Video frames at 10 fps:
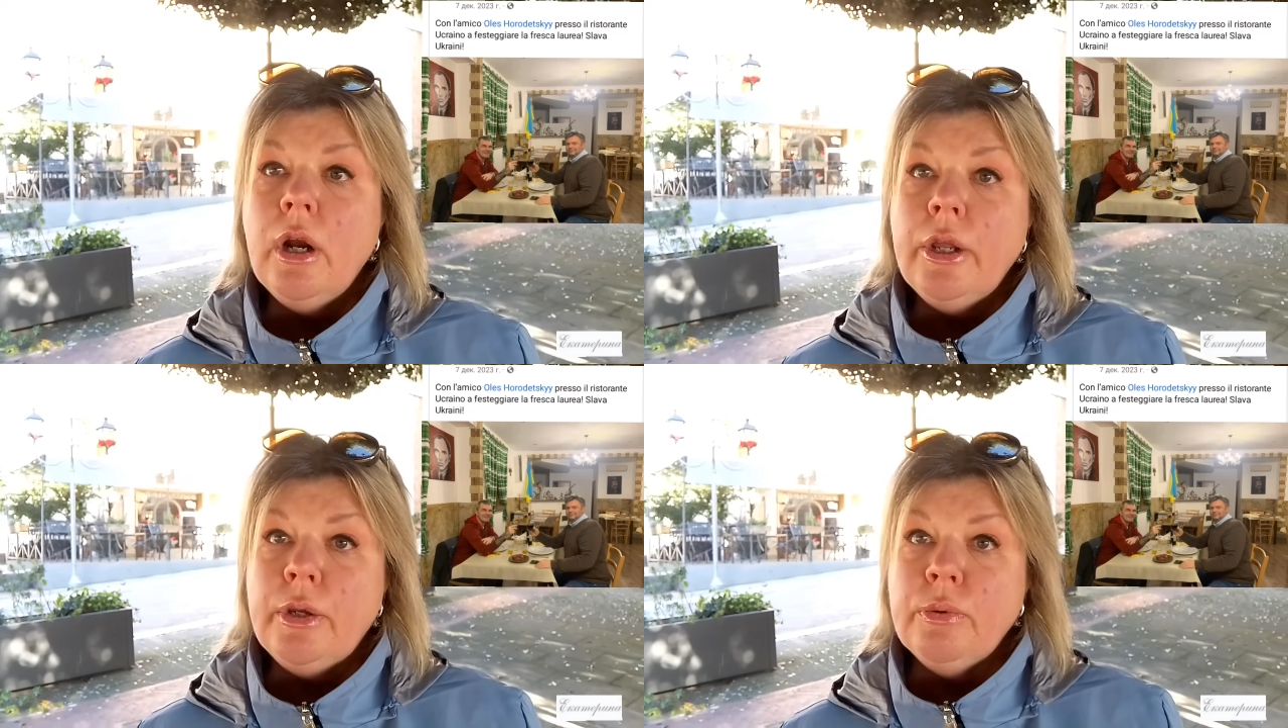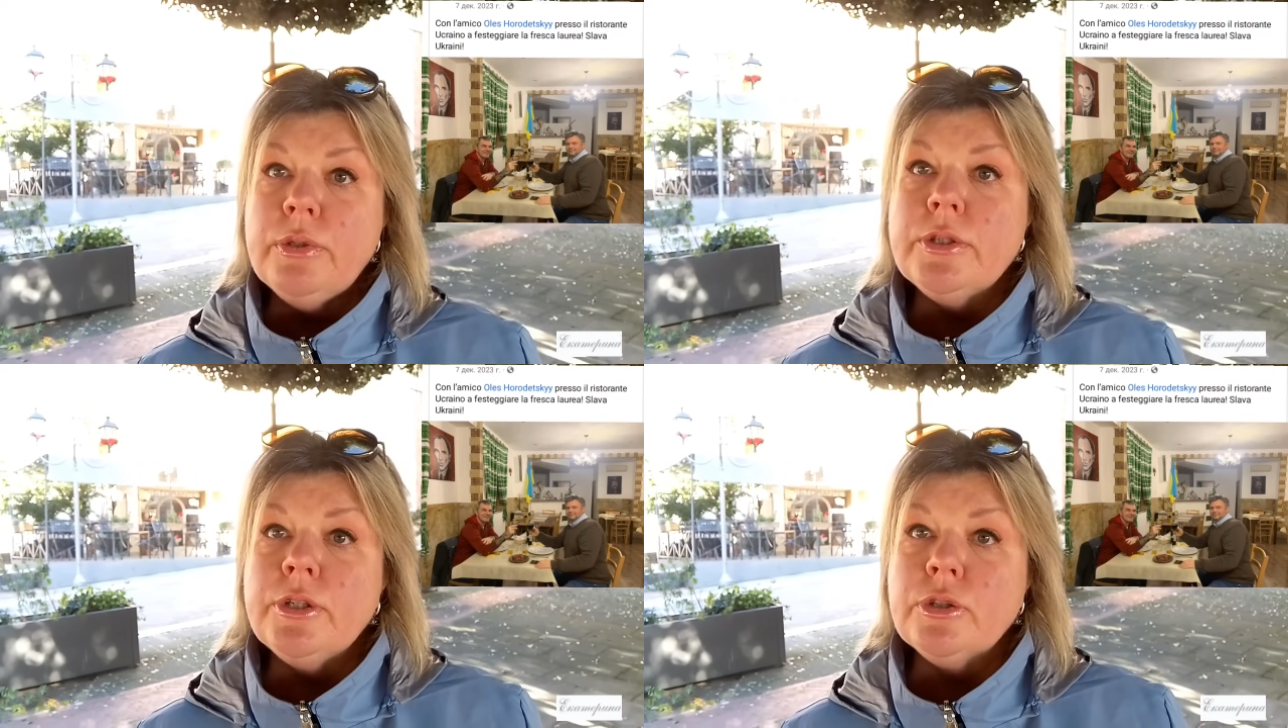И он,
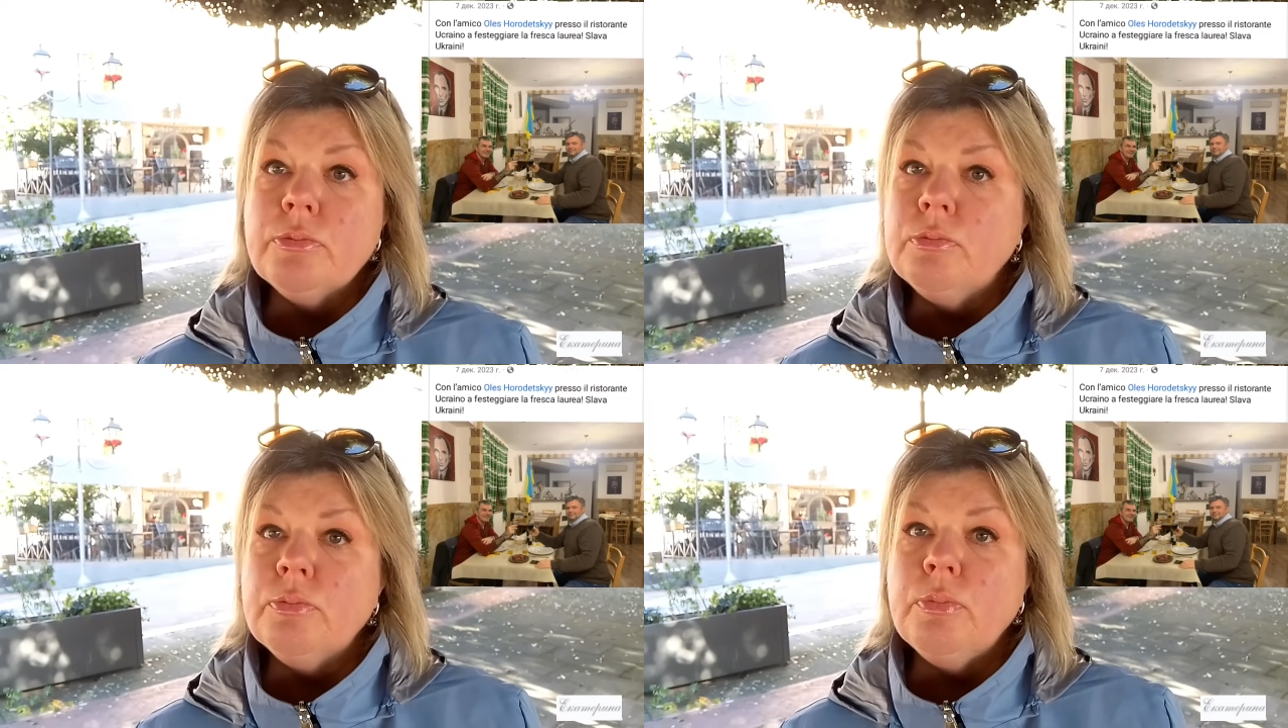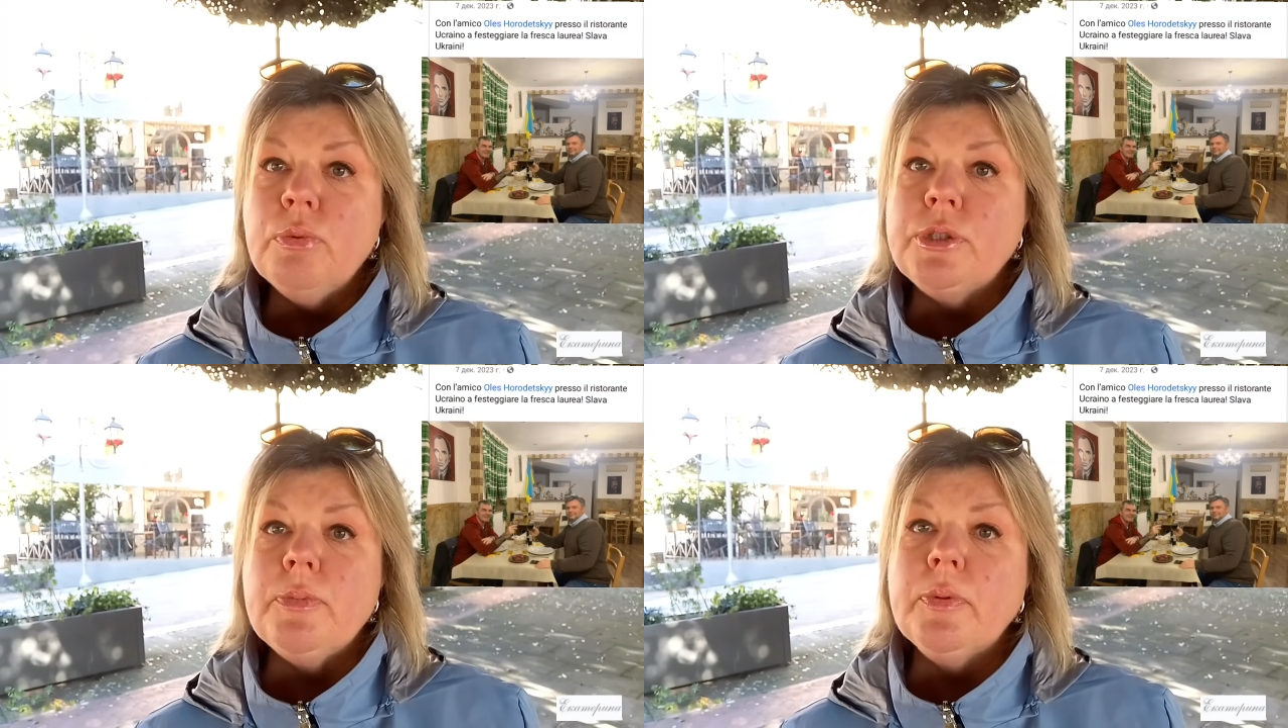значит,
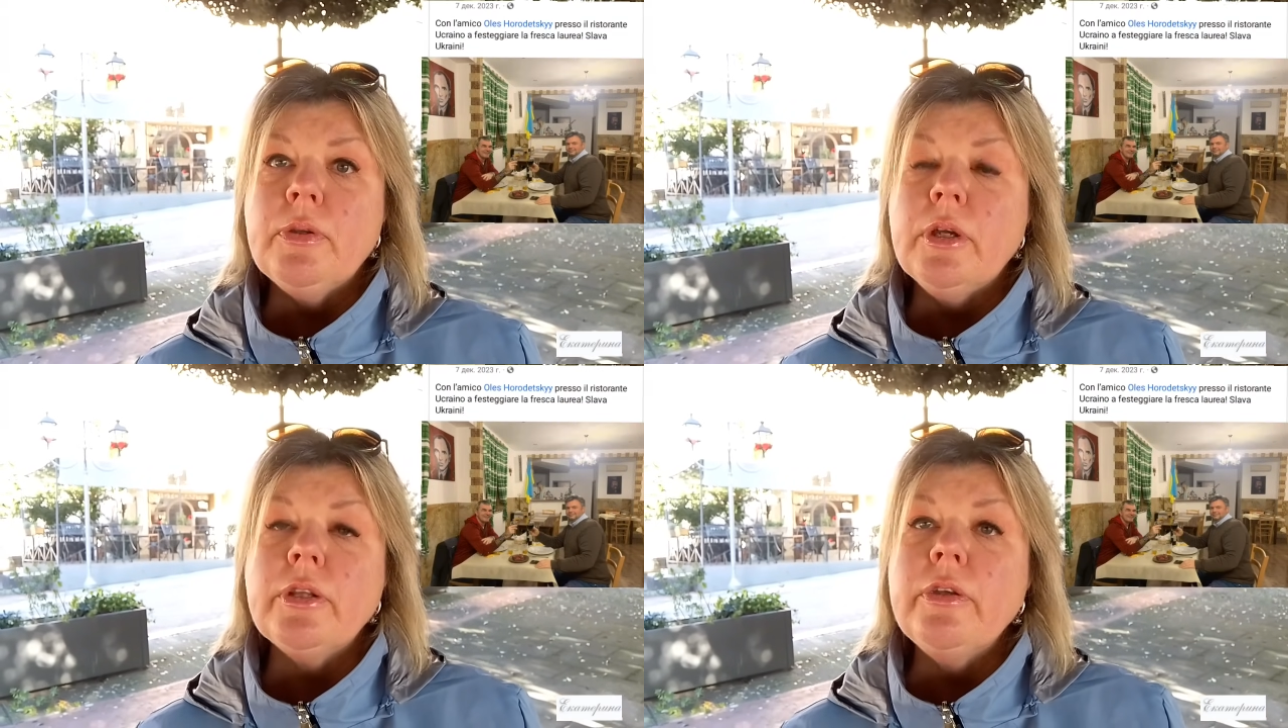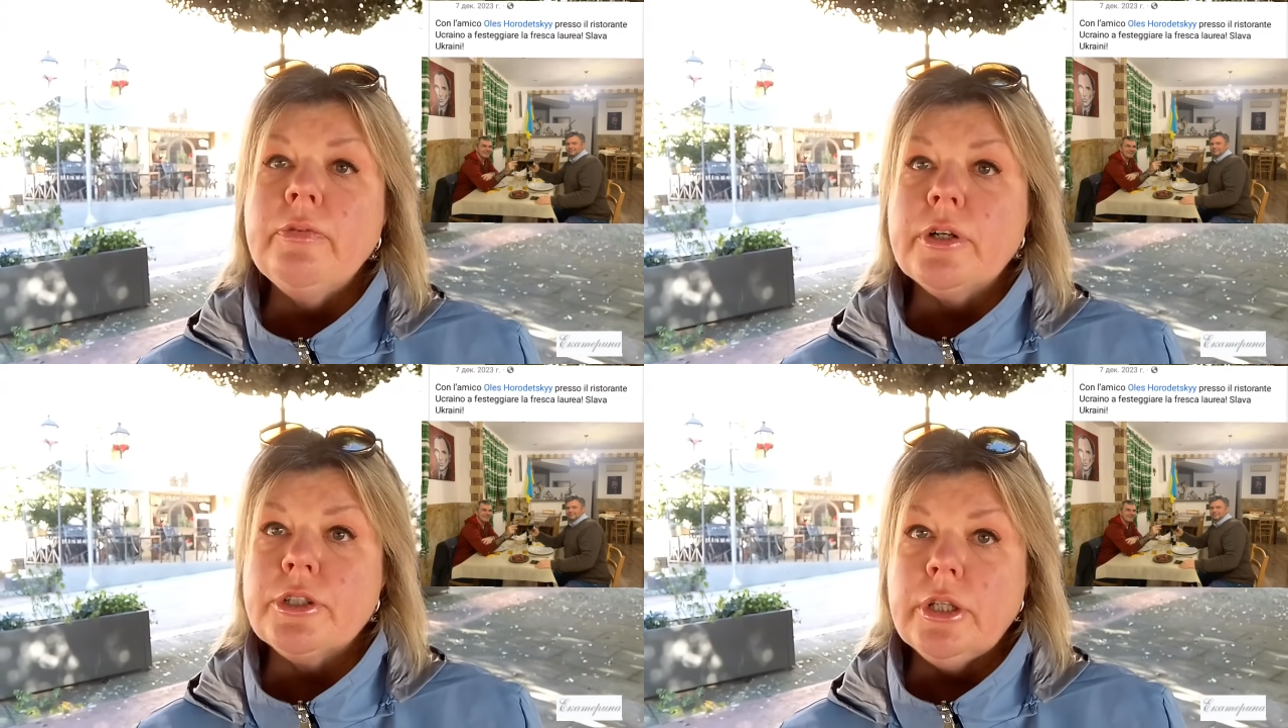типа, это не
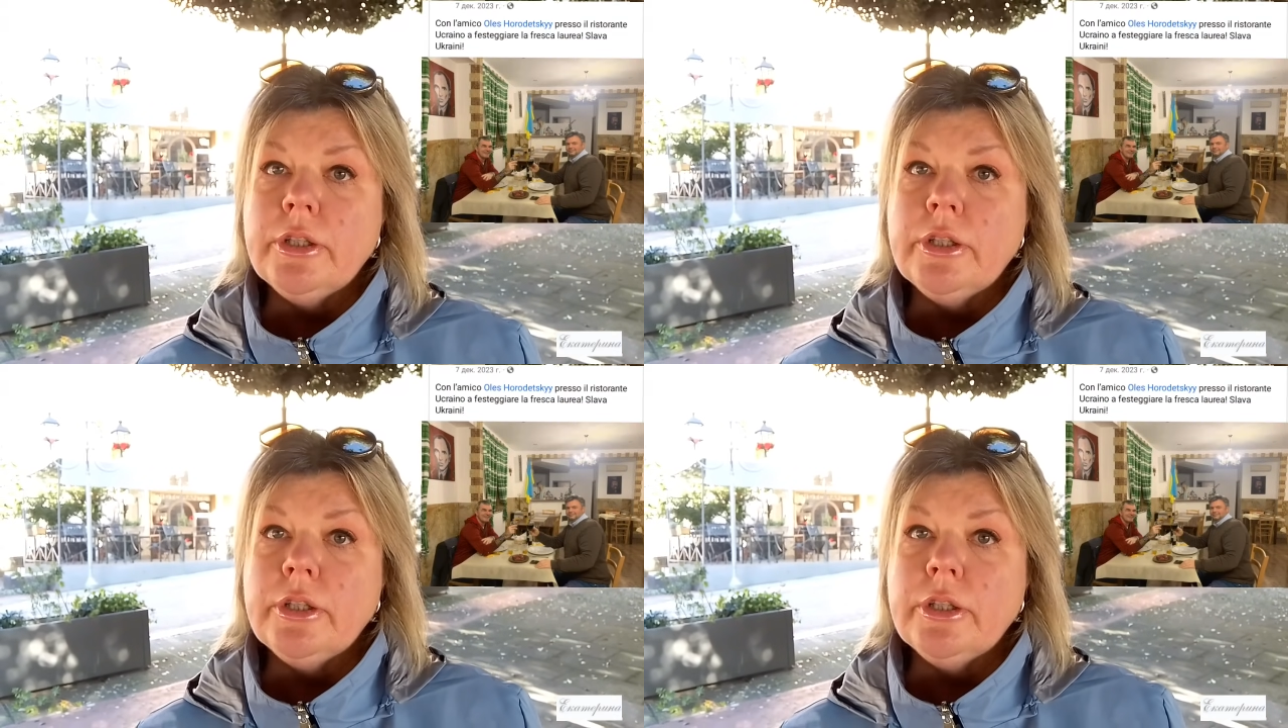важно,